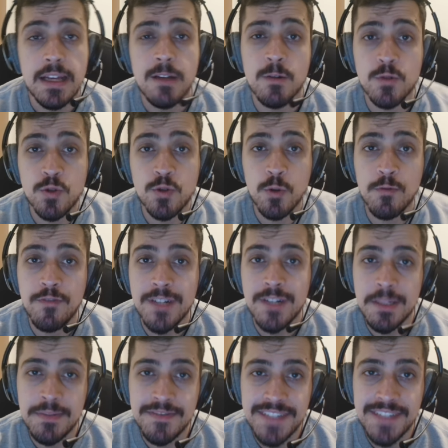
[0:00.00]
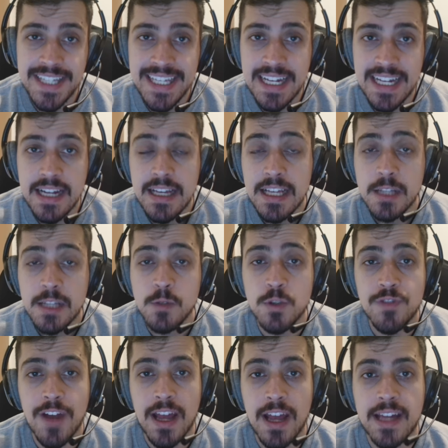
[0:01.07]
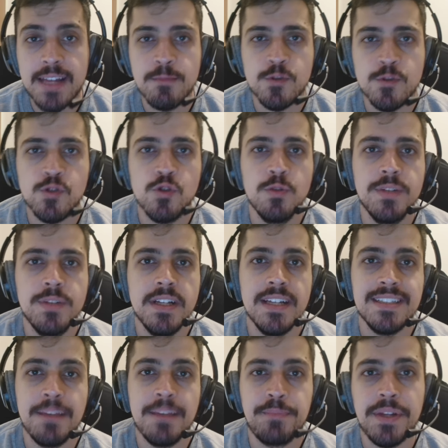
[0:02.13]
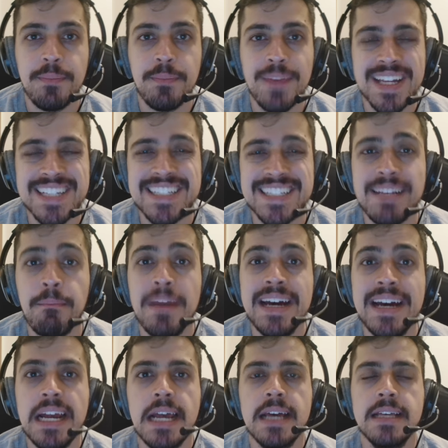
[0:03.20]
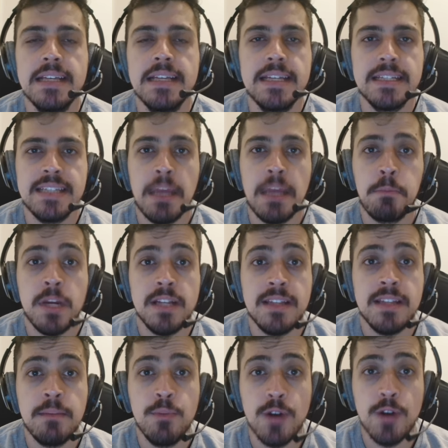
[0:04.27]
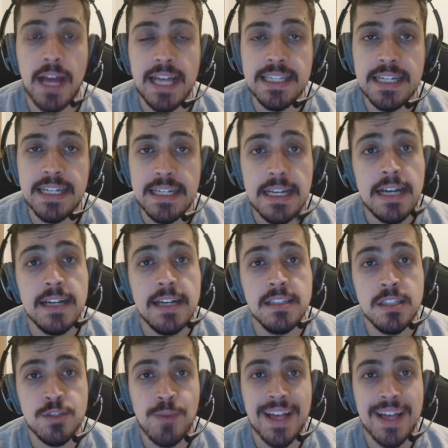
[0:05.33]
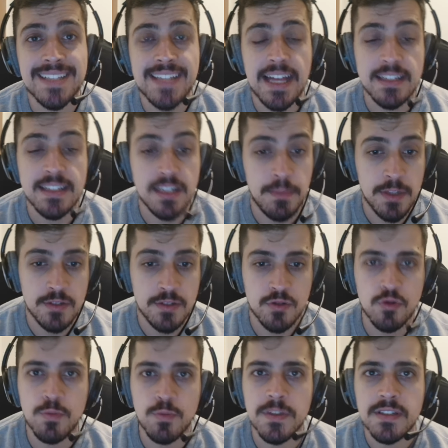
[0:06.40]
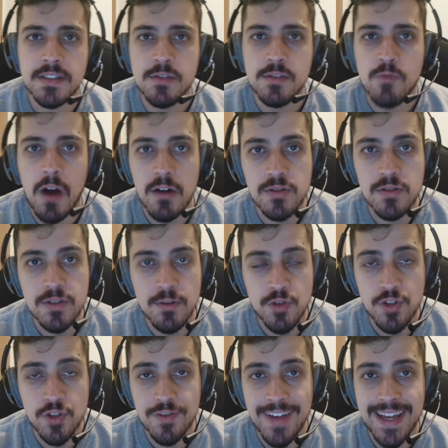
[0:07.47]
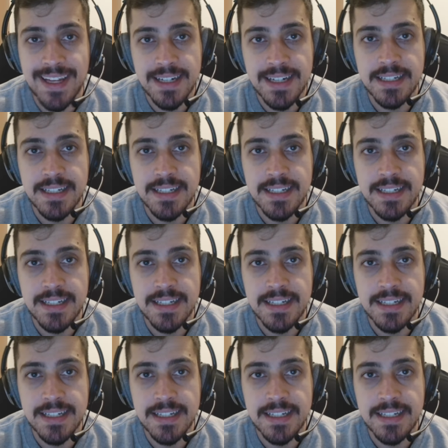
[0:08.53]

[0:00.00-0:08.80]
Eu sou o Felipe Vieira e hoje falaremos sobre essa primeira semana da pré-temporada. Antes de mais nada, já peço desculpas se o áudio não tiver